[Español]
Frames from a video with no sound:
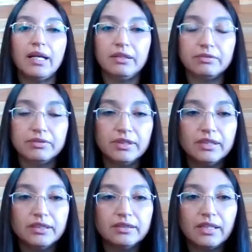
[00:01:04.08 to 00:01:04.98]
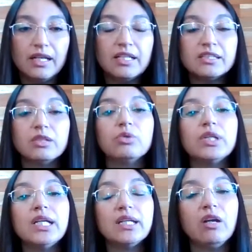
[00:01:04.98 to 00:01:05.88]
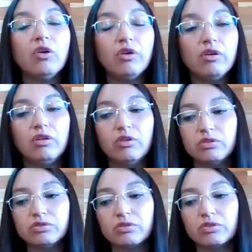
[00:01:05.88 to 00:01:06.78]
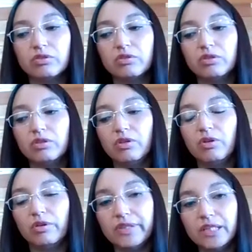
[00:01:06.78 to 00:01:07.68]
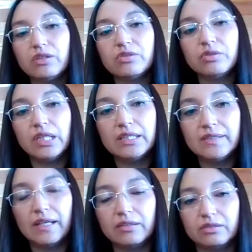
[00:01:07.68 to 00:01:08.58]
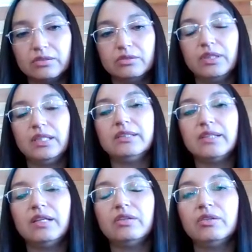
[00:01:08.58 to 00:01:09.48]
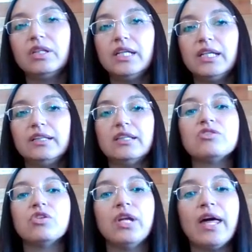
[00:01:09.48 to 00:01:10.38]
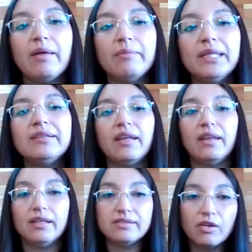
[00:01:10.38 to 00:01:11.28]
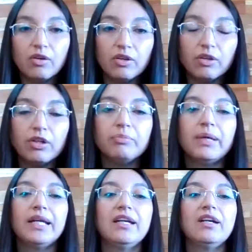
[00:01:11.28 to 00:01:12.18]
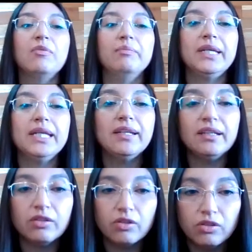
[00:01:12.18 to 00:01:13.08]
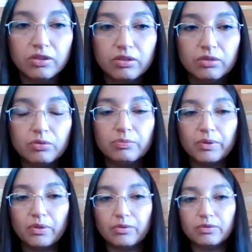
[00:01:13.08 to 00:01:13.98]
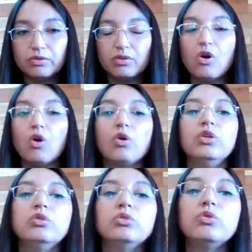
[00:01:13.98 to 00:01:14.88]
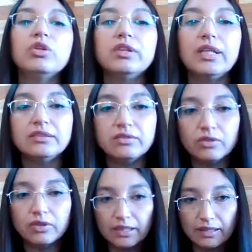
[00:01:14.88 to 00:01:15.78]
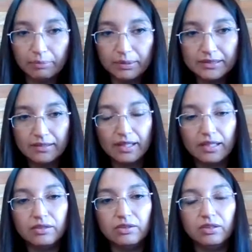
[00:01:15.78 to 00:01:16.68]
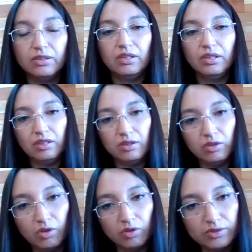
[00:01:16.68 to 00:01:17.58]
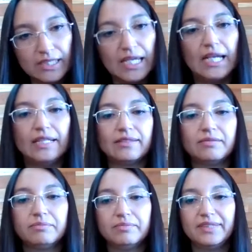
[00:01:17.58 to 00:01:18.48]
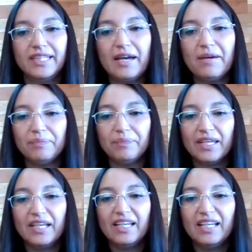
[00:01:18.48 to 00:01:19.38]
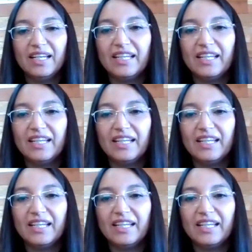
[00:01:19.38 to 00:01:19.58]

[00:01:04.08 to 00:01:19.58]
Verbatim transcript: claro. ¿ya? Ah, ¿Tú crees que los, objetos que se utilizaron, se utilizaron intencionadamente de ese color para que combinen con tu producto o con tu contexto que está presentando? Lo señalas, ¿ya? Ah, ya,